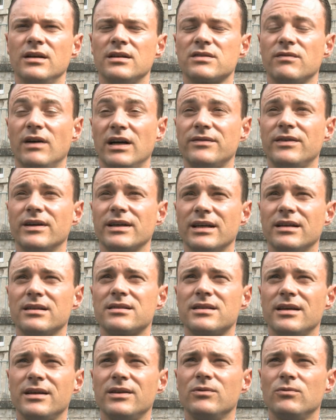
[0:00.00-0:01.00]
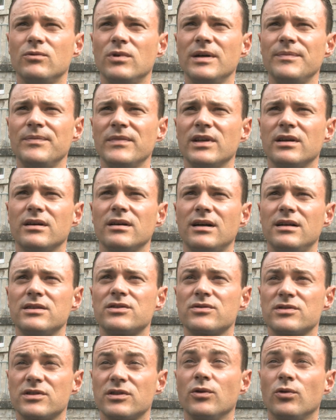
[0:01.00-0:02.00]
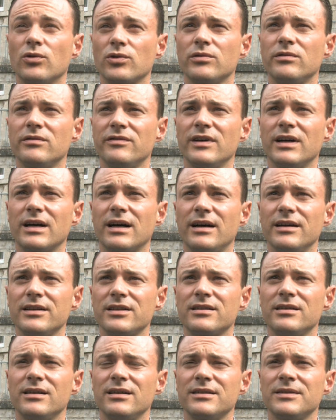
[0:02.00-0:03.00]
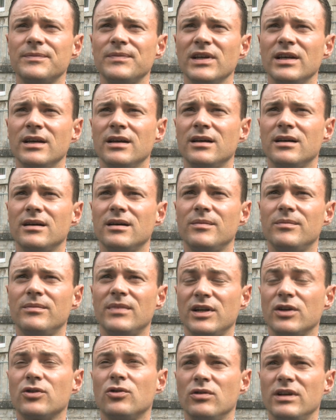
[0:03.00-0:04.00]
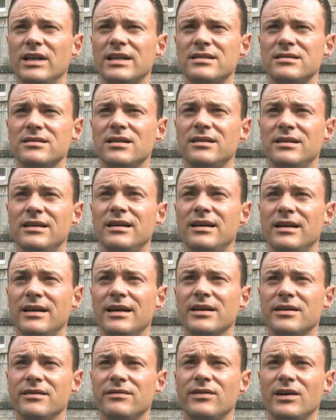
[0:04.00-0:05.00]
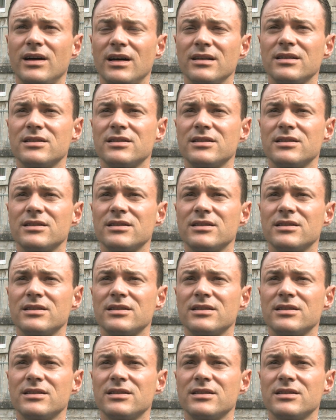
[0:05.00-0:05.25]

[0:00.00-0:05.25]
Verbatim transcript: Zweit war gegen 10 Uhr, äh, als uns ein Notruf erreicht hat. Äh, meine Kollegen sind dann hierher gefahren.